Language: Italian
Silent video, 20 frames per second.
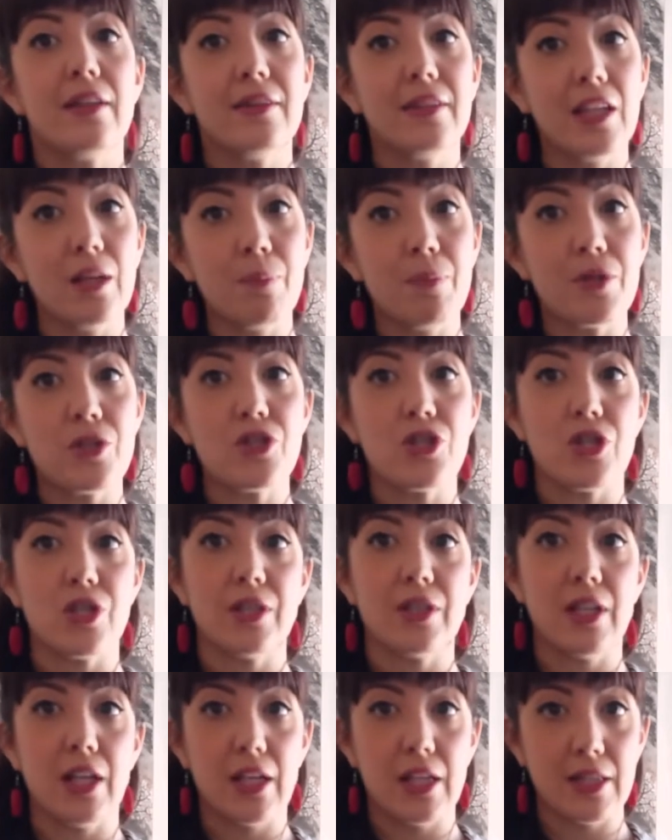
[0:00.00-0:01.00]

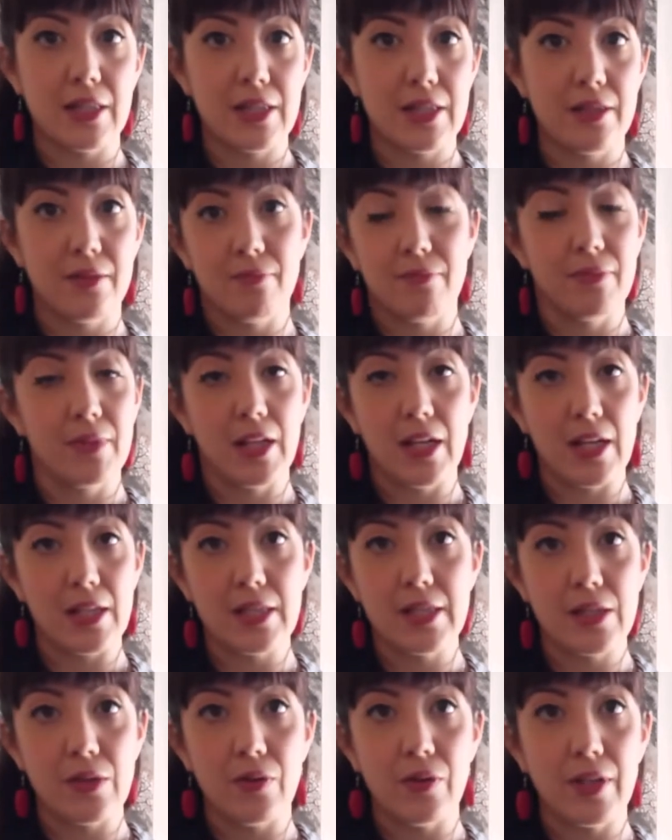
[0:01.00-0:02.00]
tipici delle,
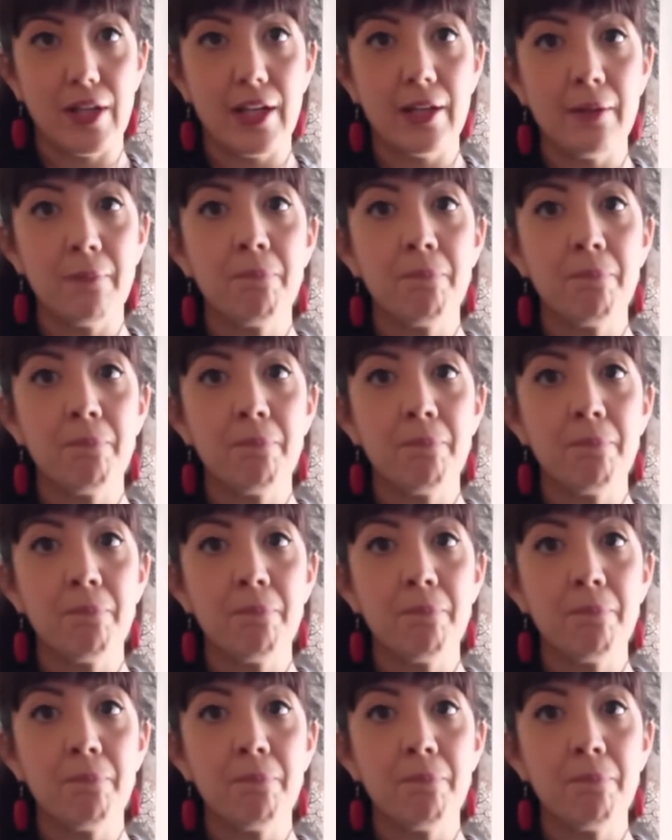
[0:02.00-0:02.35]
della zona